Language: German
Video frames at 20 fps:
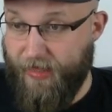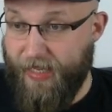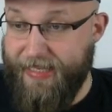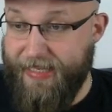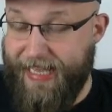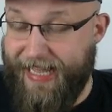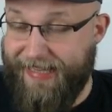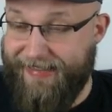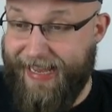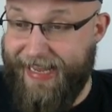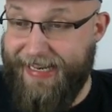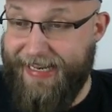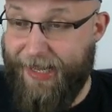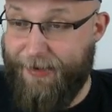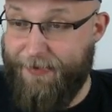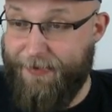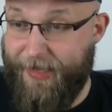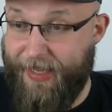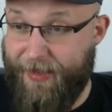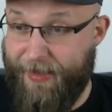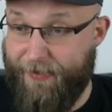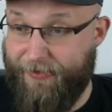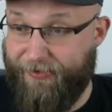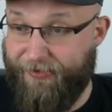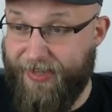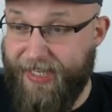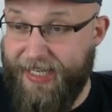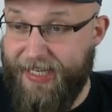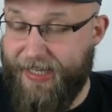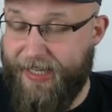Ja, dann haben ähm,
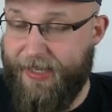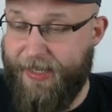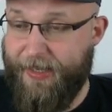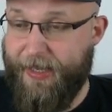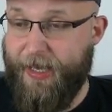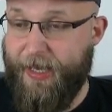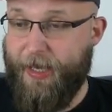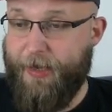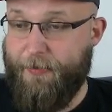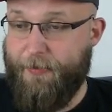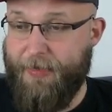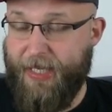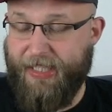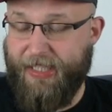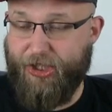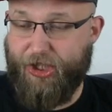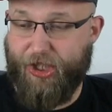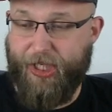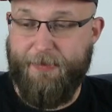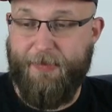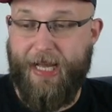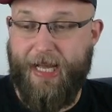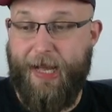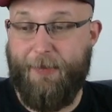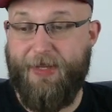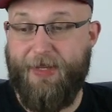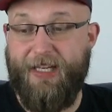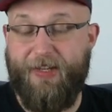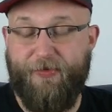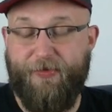viele mir geschrieben
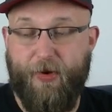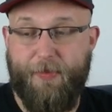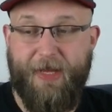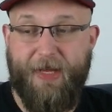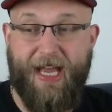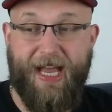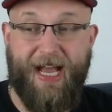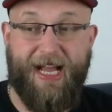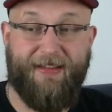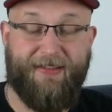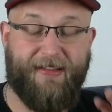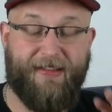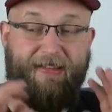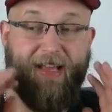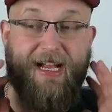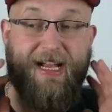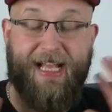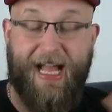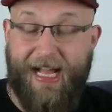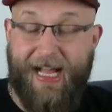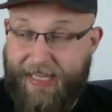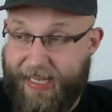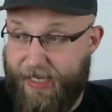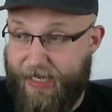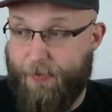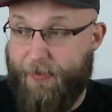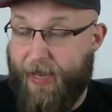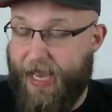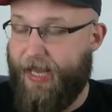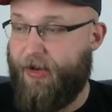gehabt, ich will mir ehrlich gesagt gar keine
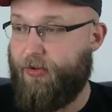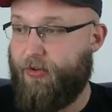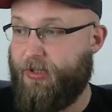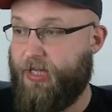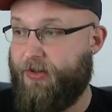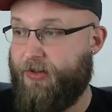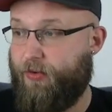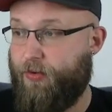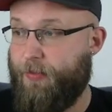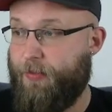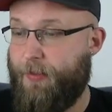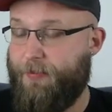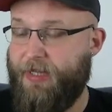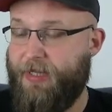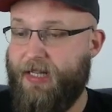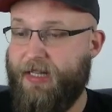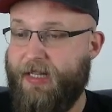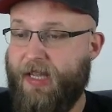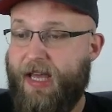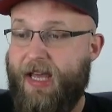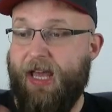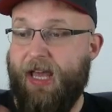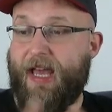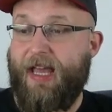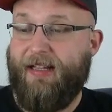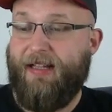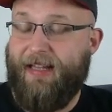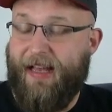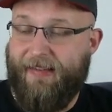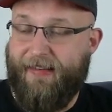Meinung darüber bilden,
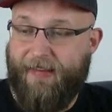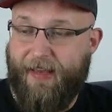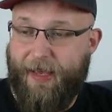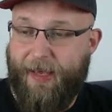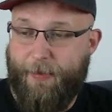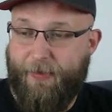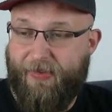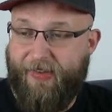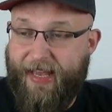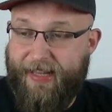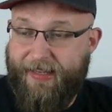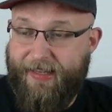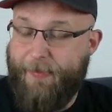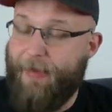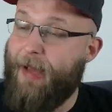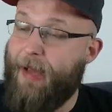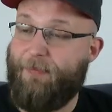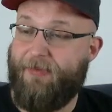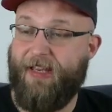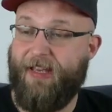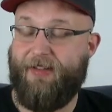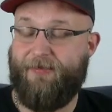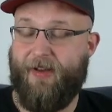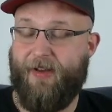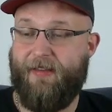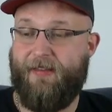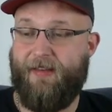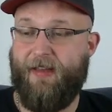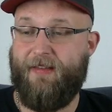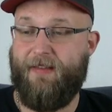dass ähm, seit dem Update,
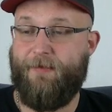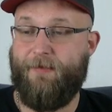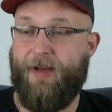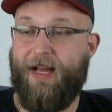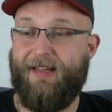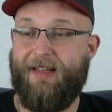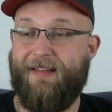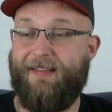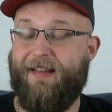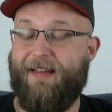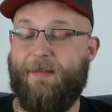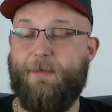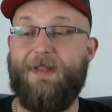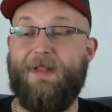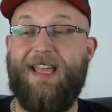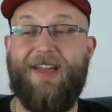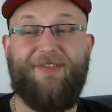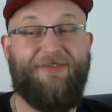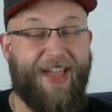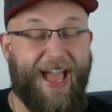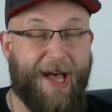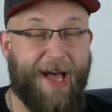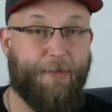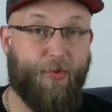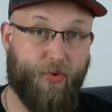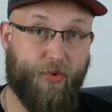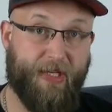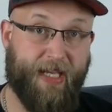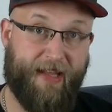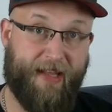was jetzt so war, dass das mit der
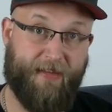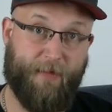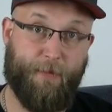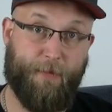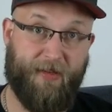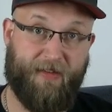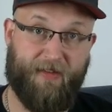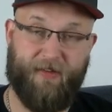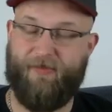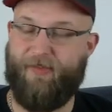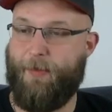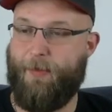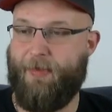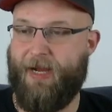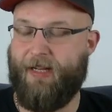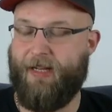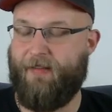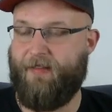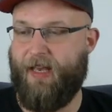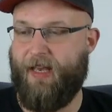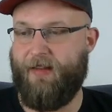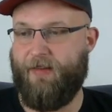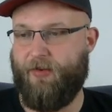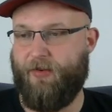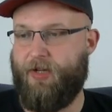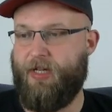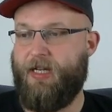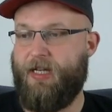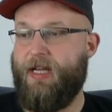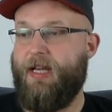Werbung jetzt ein bisschen verbuggt sein
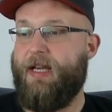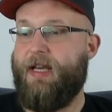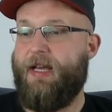soll.